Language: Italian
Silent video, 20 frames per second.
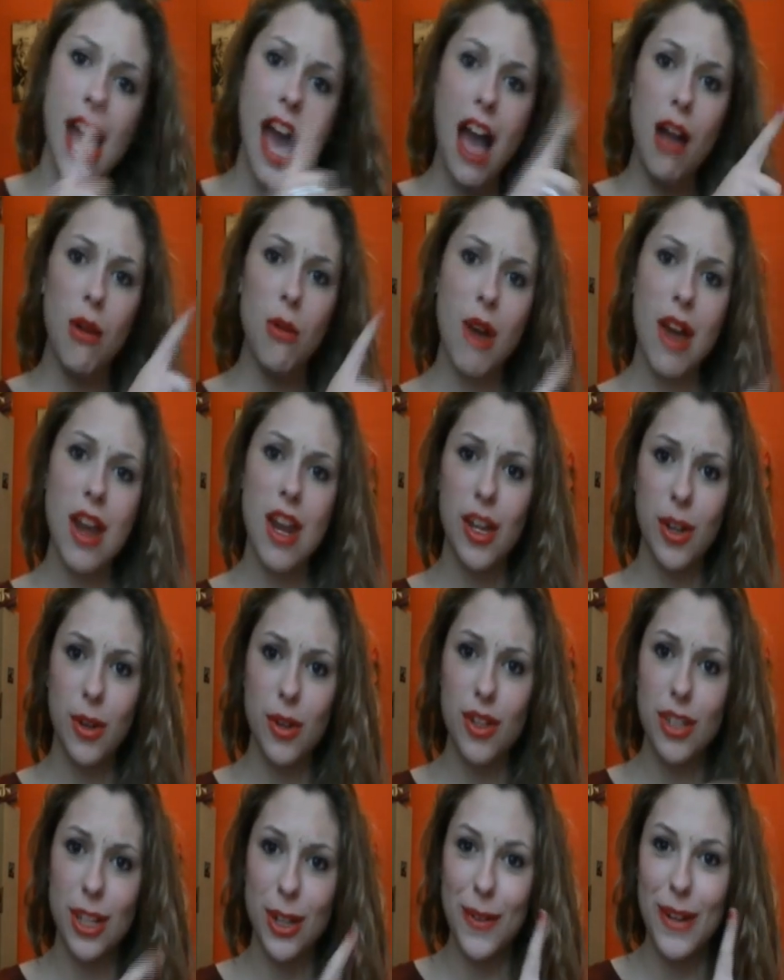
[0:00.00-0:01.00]
ah quello è
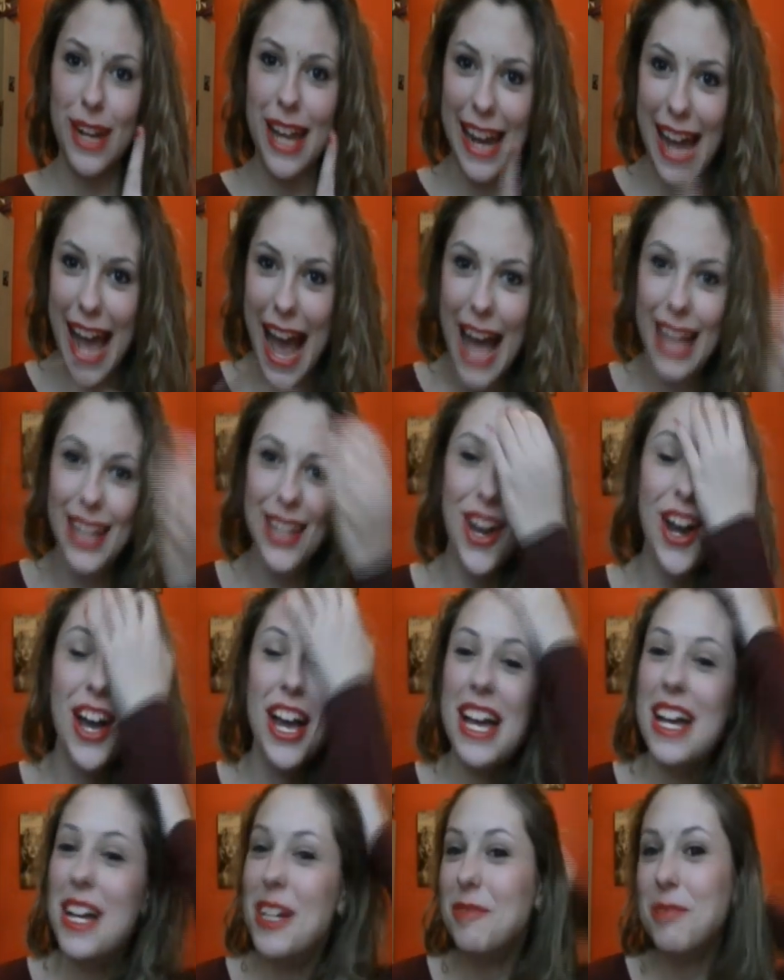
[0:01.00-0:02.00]
quello di quella radio,
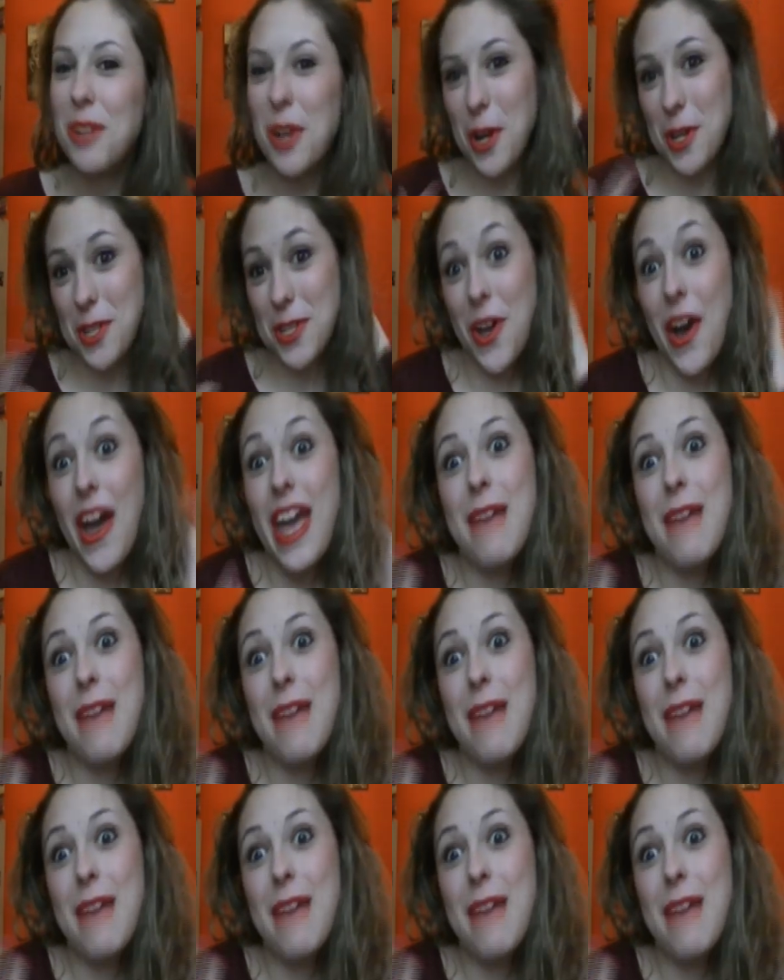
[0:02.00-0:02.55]
non lo so,